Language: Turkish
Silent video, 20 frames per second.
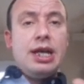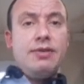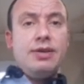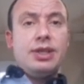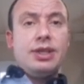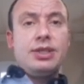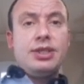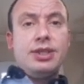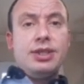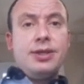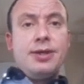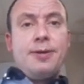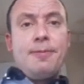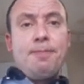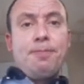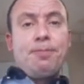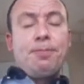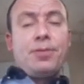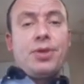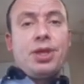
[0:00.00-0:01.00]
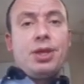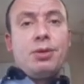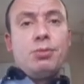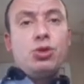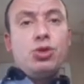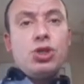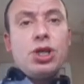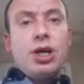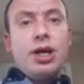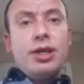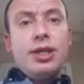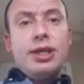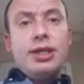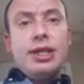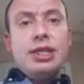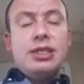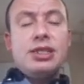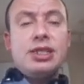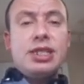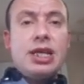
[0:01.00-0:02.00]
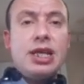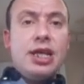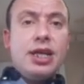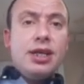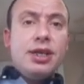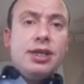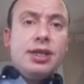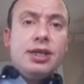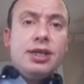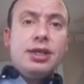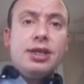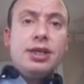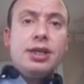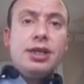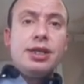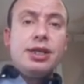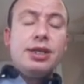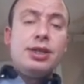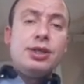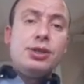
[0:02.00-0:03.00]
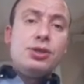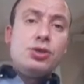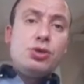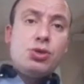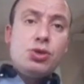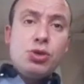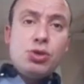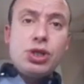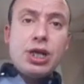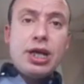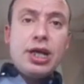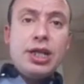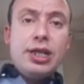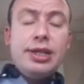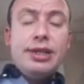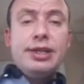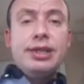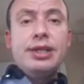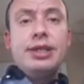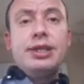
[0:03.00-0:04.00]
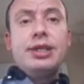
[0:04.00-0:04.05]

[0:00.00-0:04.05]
Evet. Bu sahnede ise e, Süsen